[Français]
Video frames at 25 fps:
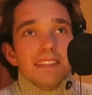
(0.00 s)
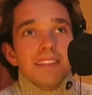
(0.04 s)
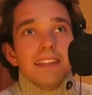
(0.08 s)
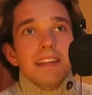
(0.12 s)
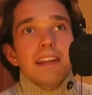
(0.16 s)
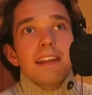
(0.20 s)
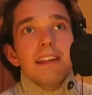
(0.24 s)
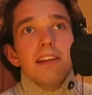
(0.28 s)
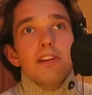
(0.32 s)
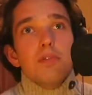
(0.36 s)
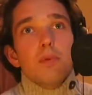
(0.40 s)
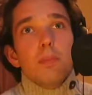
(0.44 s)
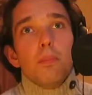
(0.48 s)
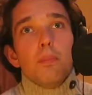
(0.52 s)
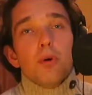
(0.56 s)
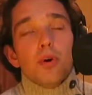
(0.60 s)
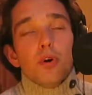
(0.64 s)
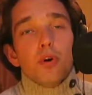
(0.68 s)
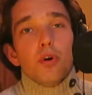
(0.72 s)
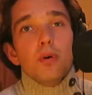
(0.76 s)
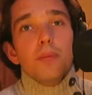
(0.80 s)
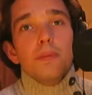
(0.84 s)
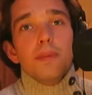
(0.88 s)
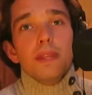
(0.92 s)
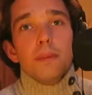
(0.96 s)
quel est le
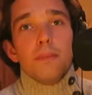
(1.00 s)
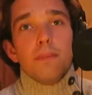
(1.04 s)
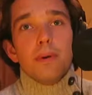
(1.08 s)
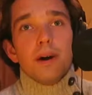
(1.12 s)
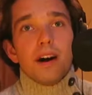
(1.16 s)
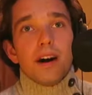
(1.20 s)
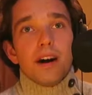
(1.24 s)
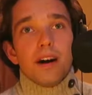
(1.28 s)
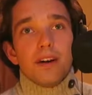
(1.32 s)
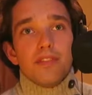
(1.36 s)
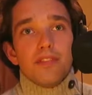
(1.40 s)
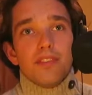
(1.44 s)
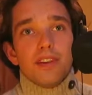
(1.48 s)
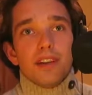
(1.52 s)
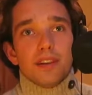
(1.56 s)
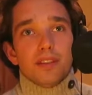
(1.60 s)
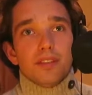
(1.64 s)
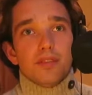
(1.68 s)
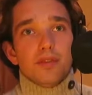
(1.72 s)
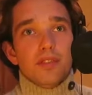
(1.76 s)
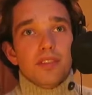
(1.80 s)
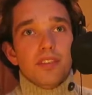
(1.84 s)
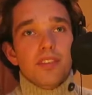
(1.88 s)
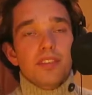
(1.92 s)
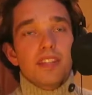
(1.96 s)
premier pas à faire Tu vois,